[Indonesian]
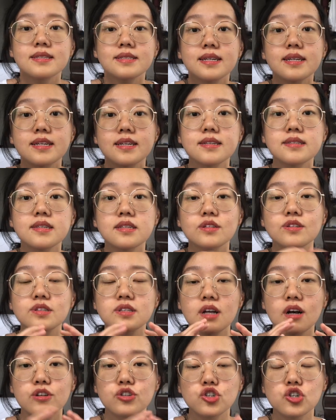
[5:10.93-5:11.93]
Jadi,
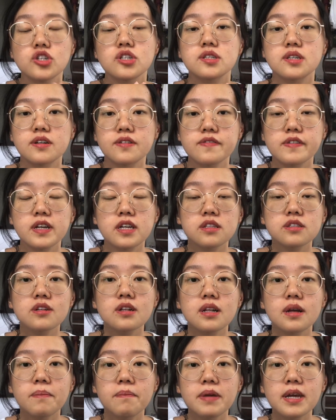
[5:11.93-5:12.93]
situs Couchsurfing
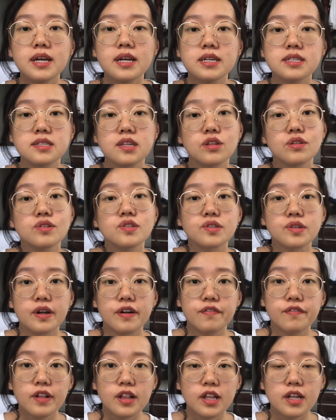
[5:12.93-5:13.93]
itu lebih ke situs
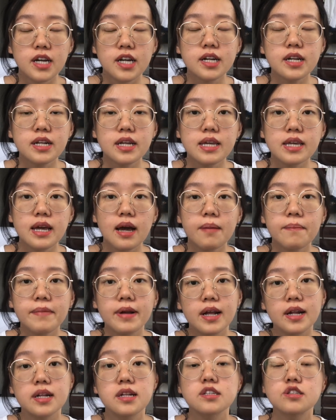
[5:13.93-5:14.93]
traveler yang
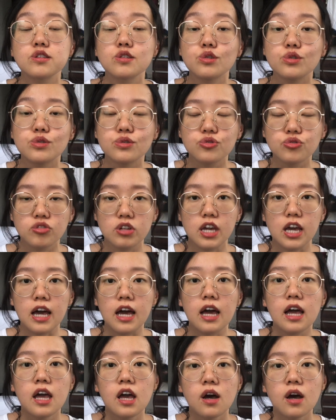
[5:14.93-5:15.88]
berada di seluruh dunia.